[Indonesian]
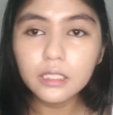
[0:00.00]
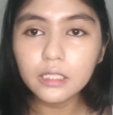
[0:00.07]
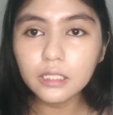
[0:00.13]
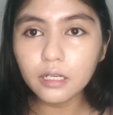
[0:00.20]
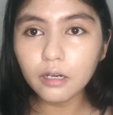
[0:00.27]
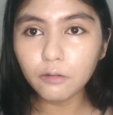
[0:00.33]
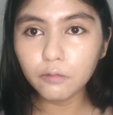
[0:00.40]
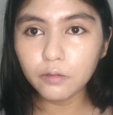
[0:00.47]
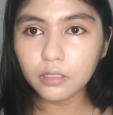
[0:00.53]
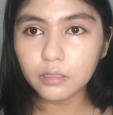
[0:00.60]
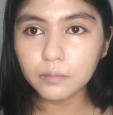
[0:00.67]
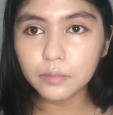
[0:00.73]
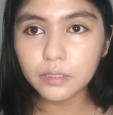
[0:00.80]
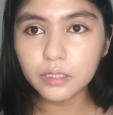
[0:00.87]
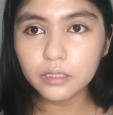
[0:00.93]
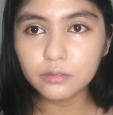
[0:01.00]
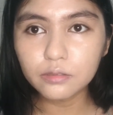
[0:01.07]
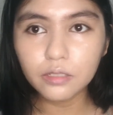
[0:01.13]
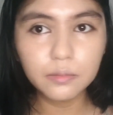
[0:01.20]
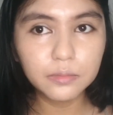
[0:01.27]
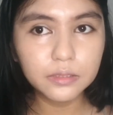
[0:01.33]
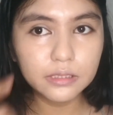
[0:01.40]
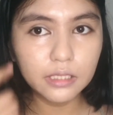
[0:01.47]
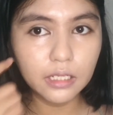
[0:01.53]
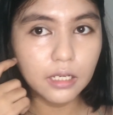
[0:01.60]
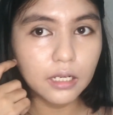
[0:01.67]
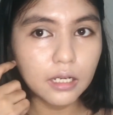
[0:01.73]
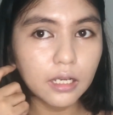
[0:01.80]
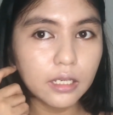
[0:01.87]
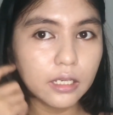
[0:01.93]
cover lebih juga bisa
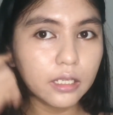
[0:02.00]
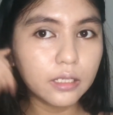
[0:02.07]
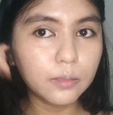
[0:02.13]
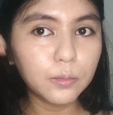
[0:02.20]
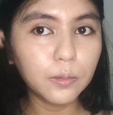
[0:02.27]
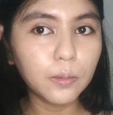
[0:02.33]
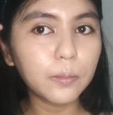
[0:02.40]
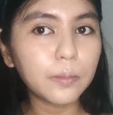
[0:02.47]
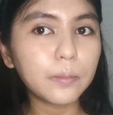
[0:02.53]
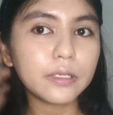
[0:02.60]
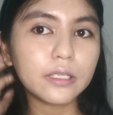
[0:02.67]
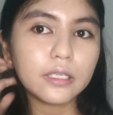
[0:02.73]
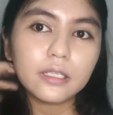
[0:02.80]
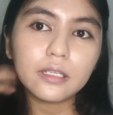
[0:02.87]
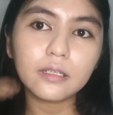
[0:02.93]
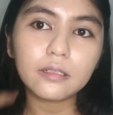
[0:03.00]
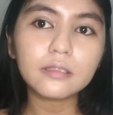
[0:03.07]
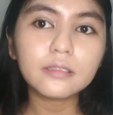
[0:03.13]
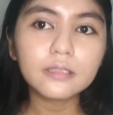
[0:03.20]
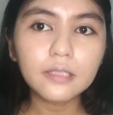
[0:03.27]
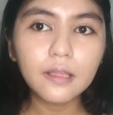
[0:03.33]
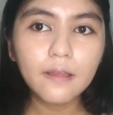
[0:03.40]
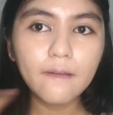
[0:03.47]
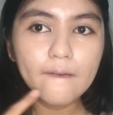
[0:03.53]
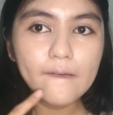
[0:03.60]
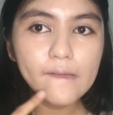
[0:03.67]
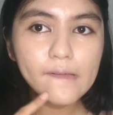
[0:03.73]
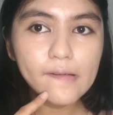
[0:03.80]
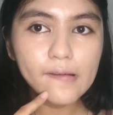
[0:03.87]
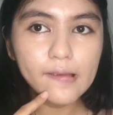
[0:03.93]
kayak ada beberapa bagian yang
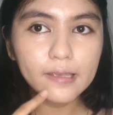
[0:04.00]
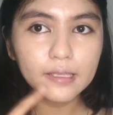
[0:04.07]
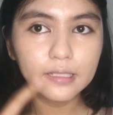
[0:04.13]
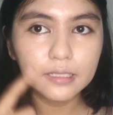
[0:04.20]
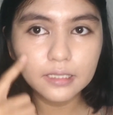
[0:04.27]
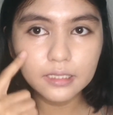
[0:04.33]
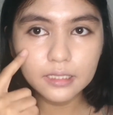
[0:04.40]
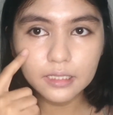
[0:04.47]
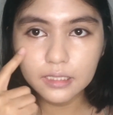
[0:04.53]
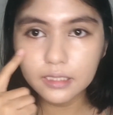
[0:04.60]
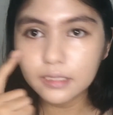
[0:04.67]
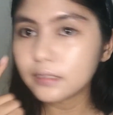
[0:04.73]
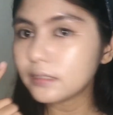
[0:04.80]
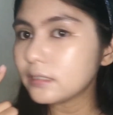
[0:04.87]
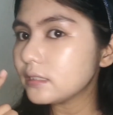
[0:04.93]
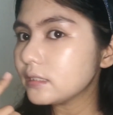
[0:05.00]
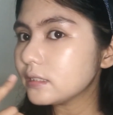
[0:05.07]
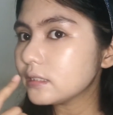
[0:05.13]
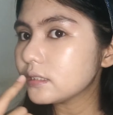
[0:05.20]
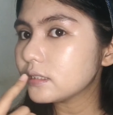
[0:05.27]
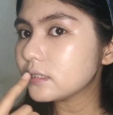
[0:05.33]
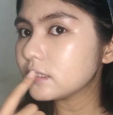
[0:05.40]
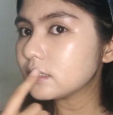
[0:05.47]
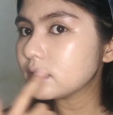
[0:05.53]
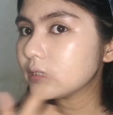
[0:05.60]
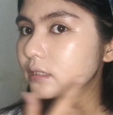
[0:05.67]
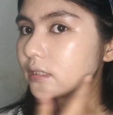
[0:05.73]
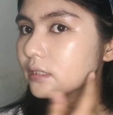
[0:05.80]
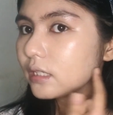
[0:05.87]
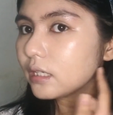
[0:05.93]
kayak ini ini
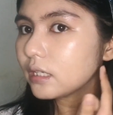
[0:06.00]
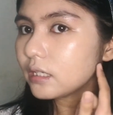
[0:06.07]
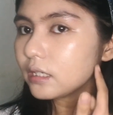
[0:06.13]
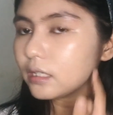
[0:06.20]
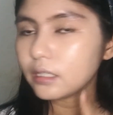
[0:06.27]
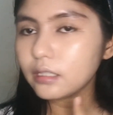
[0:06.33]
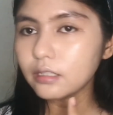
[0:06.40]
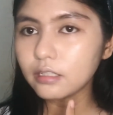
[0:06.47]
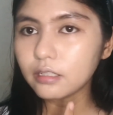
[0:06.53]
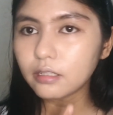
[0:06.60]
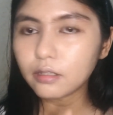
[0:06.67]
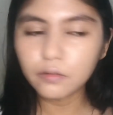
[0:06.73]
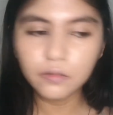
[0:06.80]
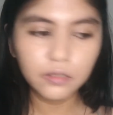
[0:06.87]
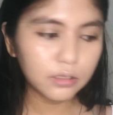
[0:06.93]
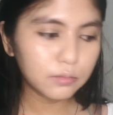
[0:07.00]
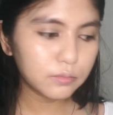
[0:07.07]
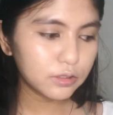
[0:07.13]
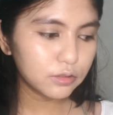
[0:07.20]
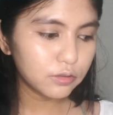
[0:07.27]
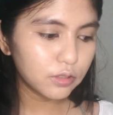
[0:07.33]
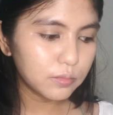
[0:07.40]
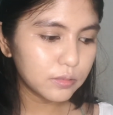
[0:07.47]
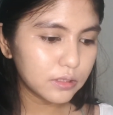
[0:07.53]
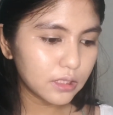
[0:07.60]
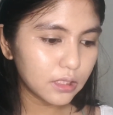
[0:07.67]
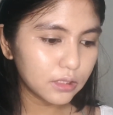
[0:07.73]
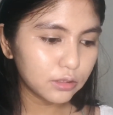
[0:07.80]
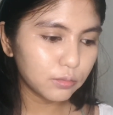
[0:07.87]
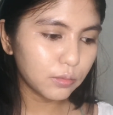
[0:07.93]
ini di cover lebih juga bisa
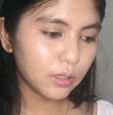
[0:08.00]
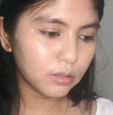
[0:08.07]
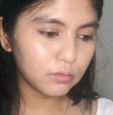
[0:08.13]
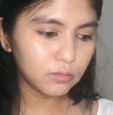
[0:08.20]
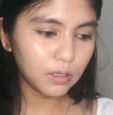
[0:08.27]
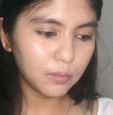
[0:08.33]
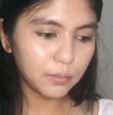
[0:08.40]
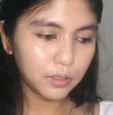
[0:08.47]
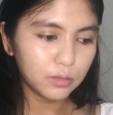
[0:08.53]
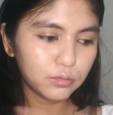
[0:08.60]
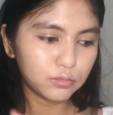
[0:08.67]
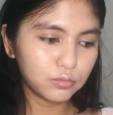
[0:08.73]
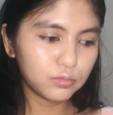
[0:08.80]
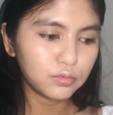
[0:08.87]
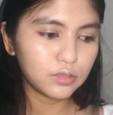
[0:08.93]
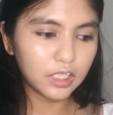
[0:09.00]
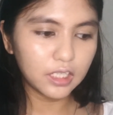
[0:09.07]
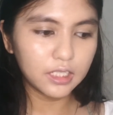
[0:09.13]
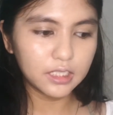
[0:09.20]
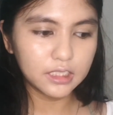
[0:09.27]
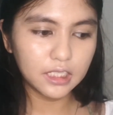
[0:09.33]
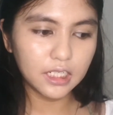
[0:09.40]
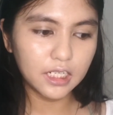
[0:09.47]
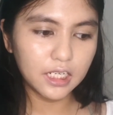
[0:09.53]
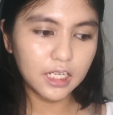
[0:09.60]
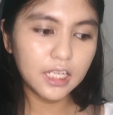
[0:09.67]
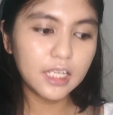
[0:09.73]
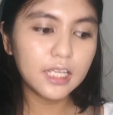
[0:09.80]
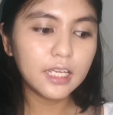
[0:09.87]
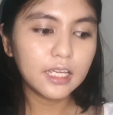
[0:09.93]
cuma aku nggak mau karena
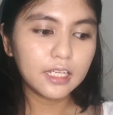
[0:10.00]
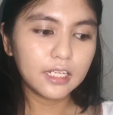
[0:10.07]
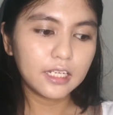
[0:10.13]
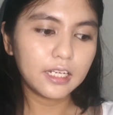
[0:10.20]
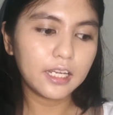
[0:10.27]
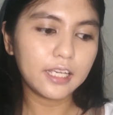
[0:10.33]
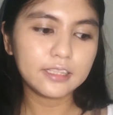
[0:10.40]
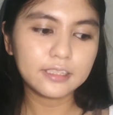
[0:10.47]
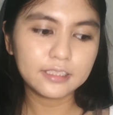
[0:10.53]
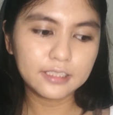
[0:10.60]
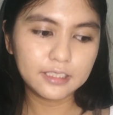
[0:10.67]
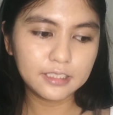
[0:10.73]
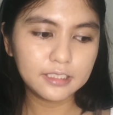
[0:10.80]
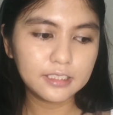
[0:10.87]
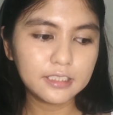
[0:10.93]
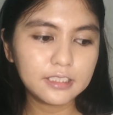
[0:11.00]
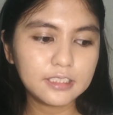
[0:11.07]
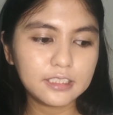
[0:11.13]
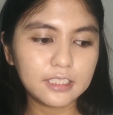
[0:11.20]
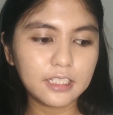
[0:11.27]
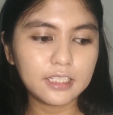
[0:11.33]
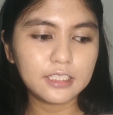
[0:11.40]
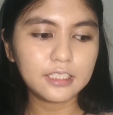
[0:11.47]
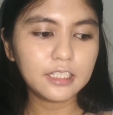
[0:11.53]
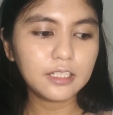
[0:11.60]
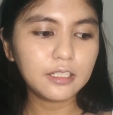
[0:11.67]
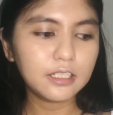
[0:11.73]
nanti jadi